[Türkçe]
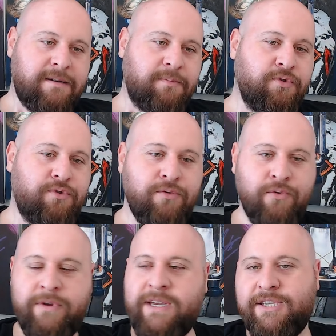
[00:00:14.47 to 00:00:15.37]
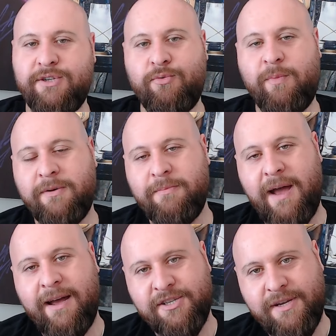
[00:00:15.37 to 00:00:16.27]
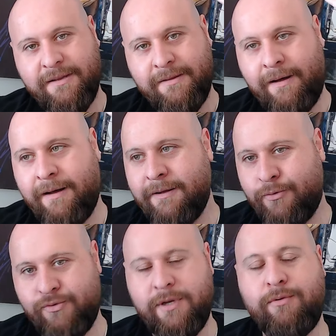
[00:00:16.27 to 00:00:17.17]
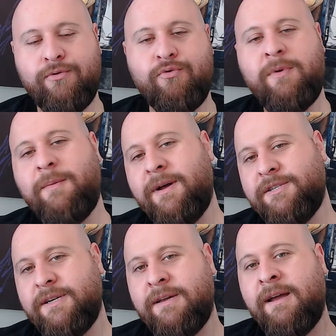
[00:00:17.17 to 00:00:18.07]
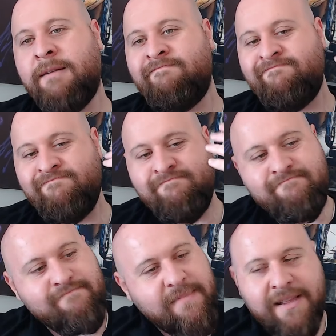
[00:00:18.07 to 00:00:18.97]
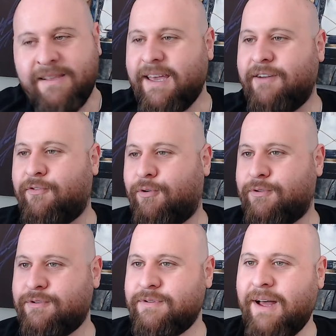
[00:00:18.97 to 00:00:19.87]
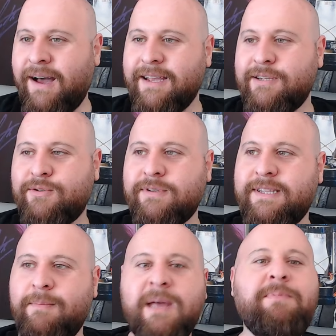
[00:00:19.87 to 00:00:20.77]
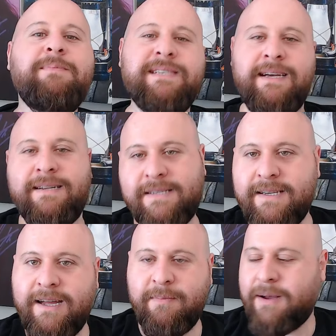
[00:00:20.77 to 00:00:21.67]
Bütün ülke için umarım her şey daha güzel olur. Umarım her şey keyifli olur. Daha hayırlısı olsun abi. Hepimize yarasın yani.